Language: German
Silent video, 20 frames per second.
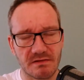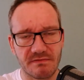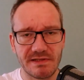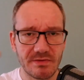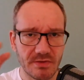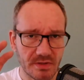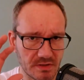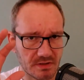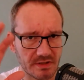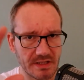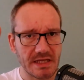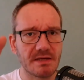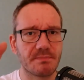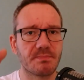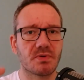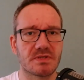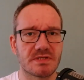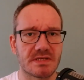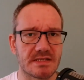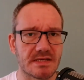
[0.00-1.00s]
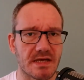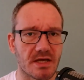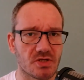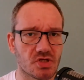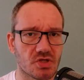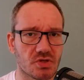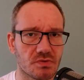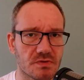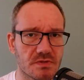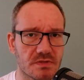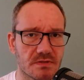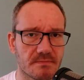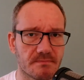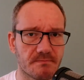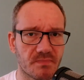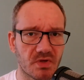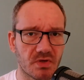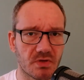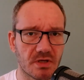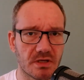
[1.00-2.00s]
Ich will nur einen Denkprozess anstoßen.
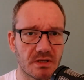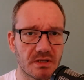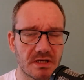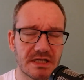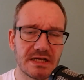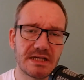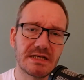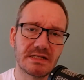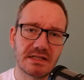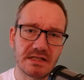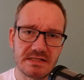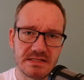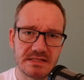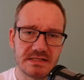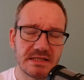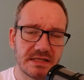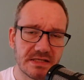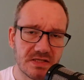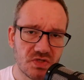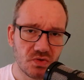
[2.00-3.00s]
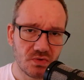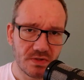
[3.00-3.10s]
Okay? Das ist nicht